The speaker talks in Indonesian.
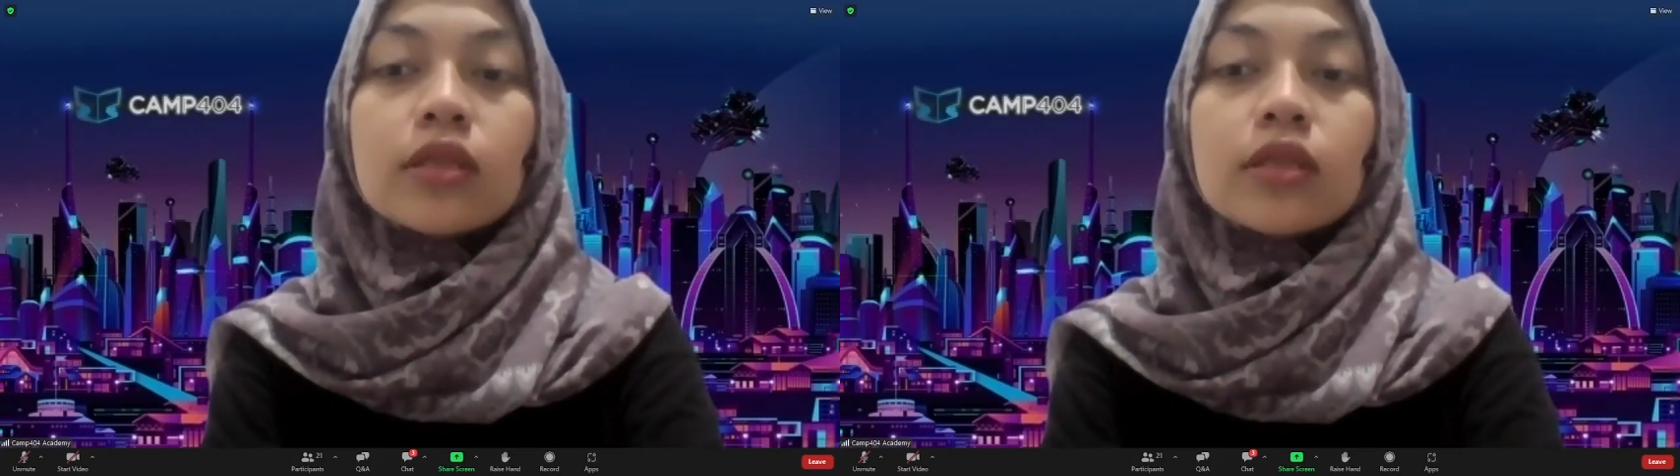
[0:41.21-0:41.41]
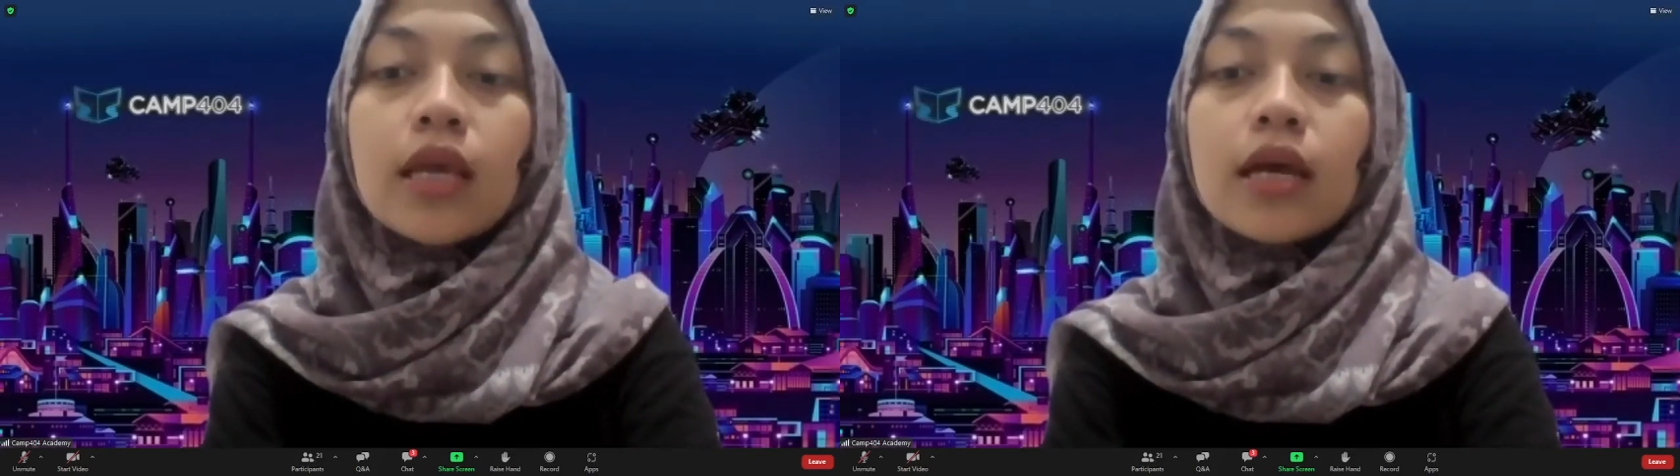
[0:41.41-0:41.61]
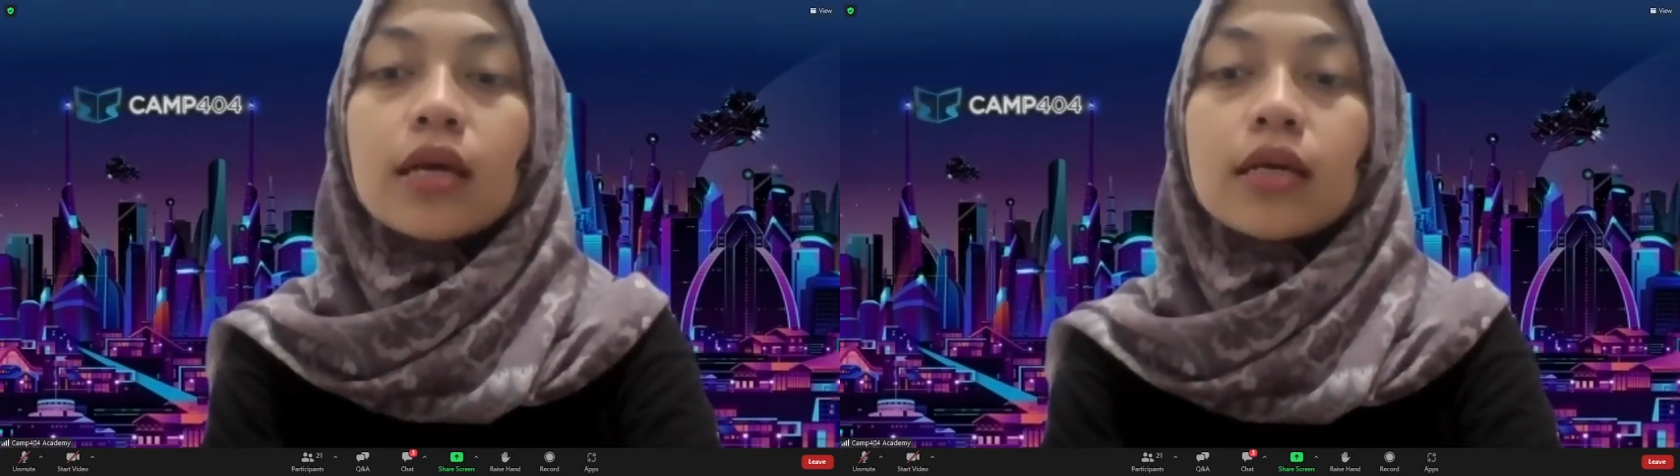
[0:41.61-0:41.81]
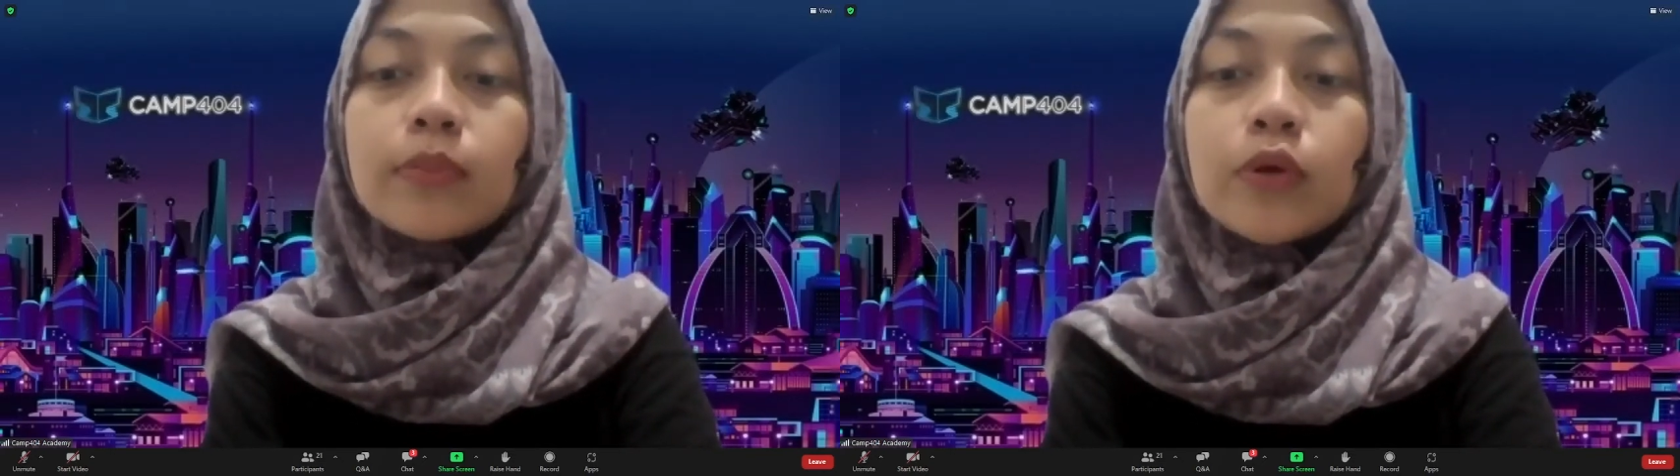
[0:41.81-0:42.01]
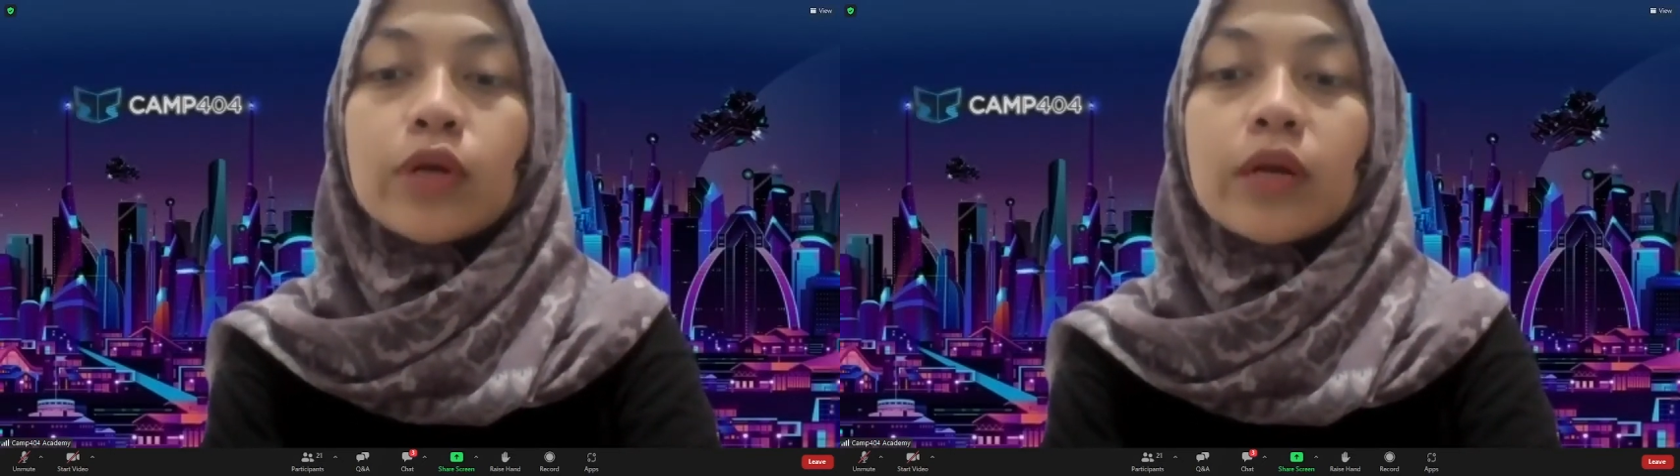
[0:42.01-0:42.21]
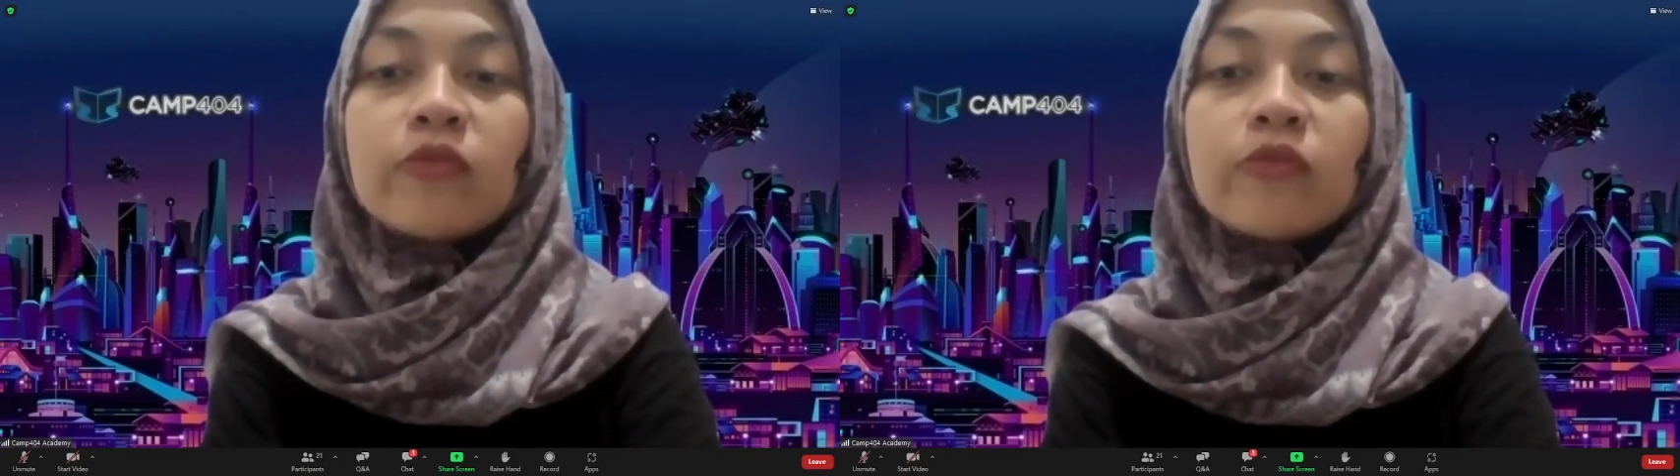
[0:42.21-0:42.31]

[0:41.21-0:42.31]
yang program